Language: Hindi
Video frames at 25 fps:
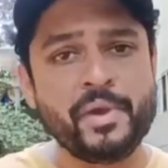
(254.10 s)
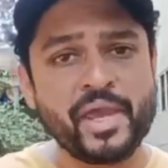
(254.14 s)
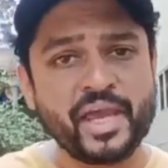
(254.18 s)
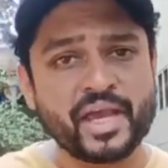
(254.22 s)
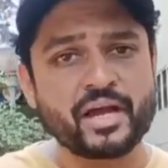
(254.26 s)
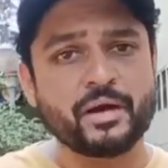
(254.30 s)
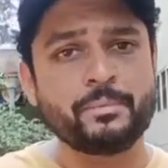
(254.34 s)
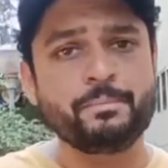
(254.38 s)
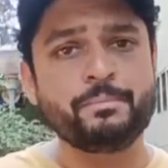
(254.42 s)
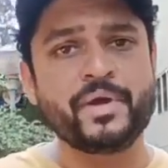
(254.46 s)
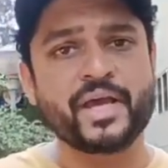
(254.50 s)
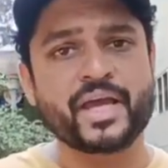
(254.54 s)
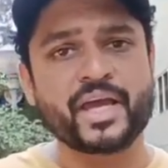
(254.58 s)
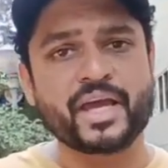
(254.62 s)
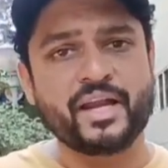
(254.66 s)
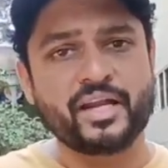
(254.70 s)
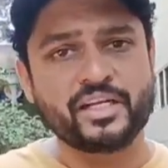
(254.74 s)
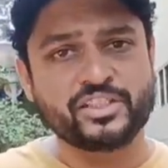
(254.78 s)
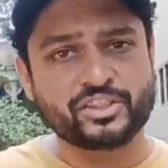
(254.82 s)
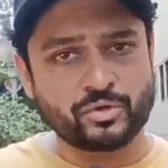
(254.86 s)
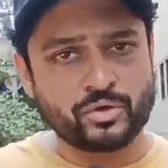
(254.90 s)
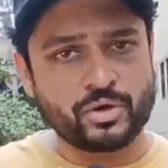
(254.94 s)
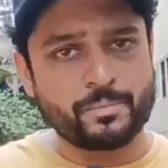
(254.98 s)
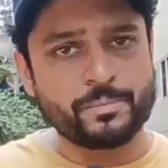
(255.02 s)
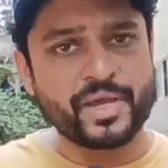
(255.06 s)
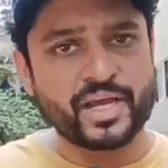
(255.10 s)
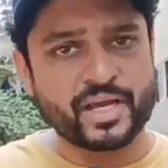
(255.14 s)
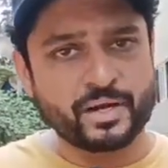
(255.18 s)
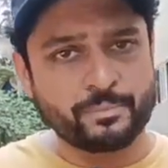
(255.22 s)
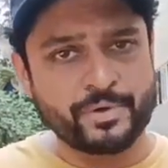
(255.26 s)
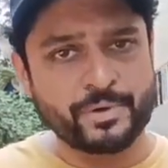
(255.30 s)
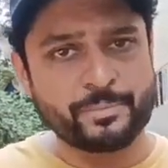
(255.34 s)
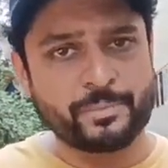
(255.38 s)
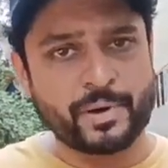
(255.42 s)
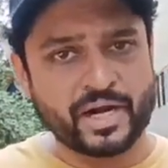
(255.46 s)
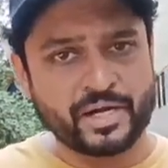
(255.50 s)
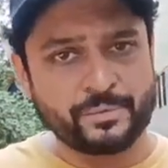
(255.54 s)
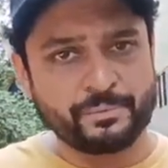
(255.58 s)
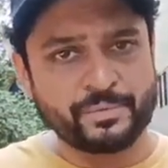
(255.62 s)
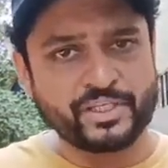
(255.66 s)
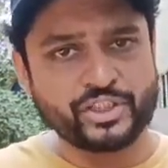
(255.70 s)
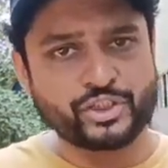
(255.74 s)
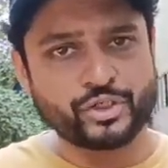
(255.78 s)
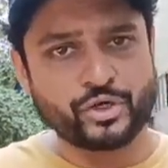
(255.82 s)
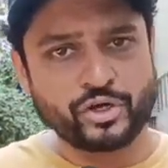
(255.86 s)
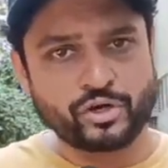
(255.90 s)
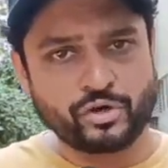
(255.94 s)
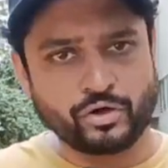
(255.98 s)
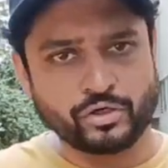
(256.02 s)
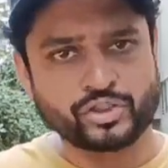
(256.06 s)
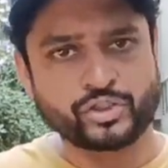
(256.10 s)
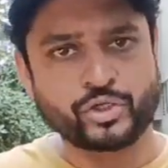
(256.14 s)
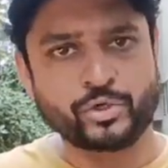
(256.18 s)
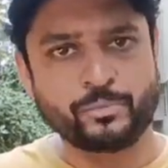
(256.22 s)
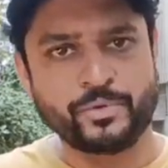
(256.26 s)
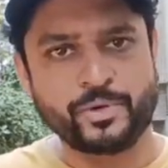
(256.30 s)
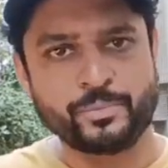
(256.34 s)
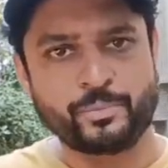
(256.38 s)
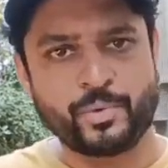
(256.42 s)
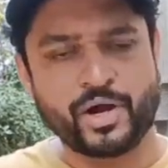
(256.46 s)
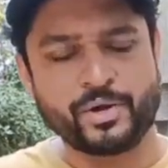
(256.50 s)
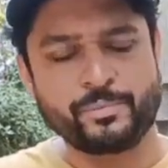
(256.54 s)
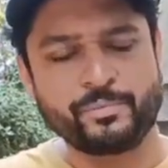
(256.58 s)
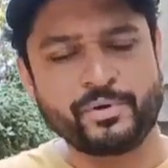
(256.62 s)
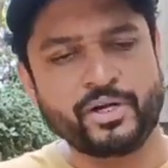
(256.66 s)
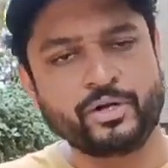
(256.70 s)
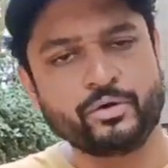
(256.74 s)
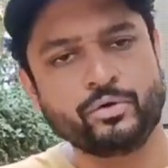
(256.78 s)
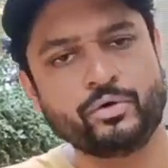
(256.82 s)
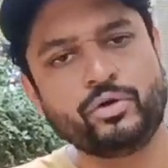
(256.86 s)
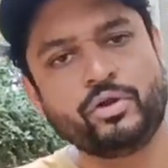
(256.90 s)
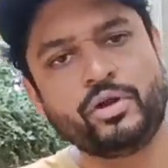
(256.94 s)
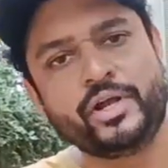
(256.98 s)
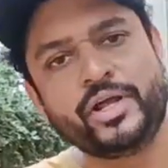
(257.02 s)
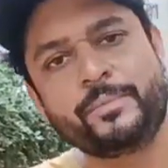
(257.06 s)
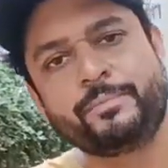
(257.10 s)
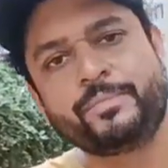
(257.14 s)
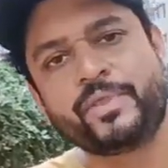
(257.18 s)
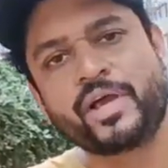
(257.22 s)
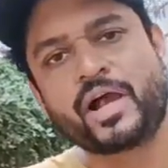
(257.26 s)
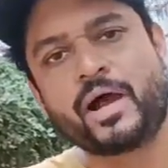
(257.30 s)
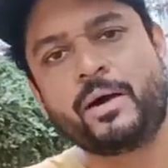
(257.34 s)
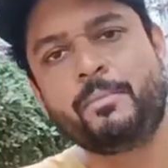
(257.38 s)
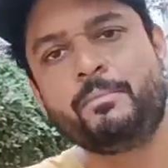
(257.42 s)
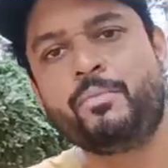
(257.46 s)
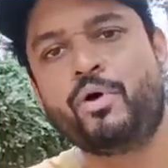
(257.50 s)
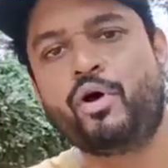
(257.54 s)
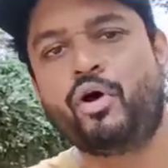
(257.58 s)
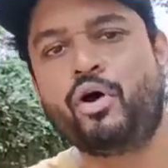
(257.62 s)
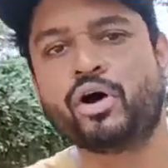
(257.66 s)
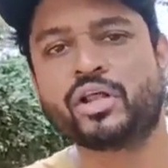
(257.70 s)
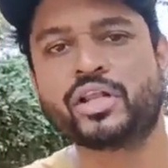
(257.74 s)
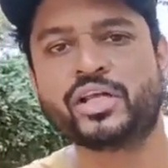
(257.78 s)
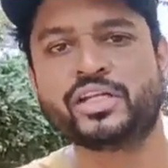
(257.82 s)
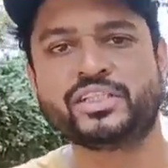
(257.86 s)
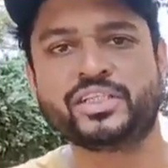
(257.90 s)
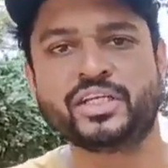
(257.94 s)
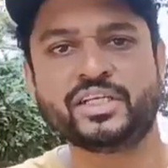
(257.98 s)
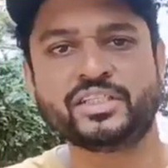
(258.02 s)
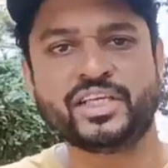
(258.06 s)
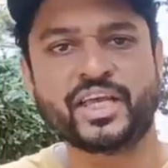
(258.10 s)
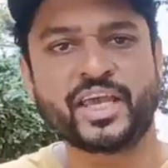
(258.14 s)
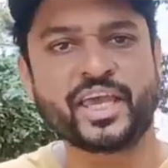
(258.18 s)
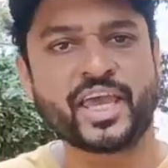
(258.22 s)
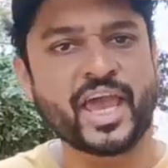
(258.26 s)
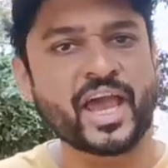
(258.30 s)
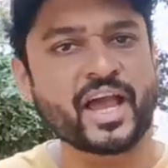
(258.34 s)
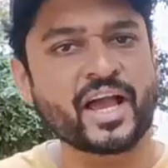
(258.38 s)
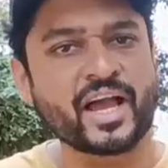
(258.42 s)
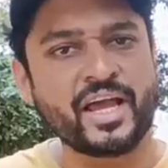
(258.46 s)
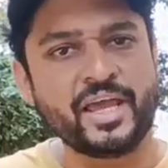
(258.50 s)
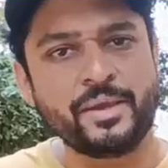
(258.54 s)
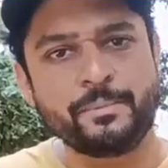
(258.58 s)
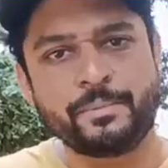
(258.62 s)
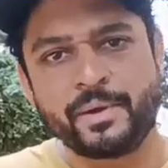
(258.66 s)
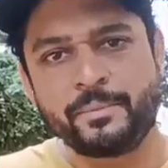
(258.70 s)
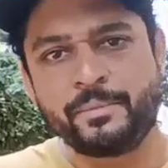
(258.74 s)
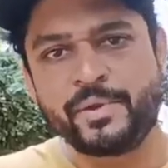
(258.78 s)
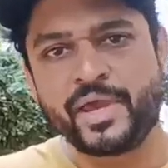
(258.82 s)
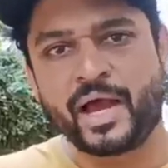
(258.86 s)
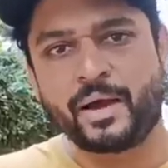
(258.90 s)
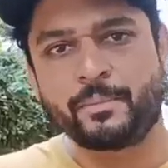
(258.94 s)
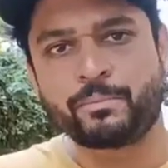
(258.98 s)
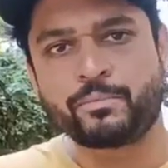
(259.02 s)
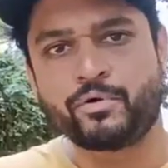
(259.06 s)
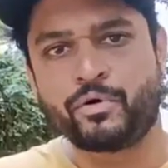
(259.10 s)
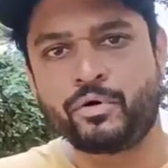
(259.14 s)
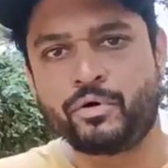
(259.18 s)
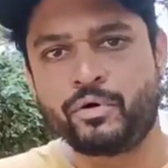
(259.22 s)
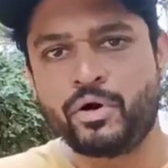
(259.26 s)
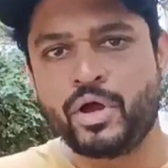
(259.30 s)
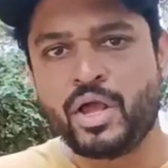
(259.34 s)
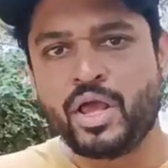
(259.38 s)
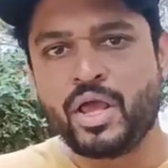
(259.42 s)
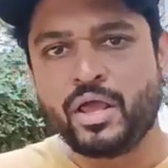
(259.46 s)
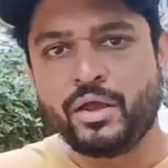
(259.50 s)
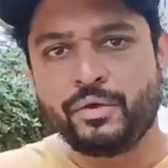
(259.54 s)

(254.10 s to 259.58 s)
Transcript: मेकअप मैं कहना चाहूँगा मेकअप डिपार्टमेंट जो है कॉस्ट्यूम डिपार्टमेंट उन्होंने अपना काम बहुत अच्छे से किया कहीं पर भी आपको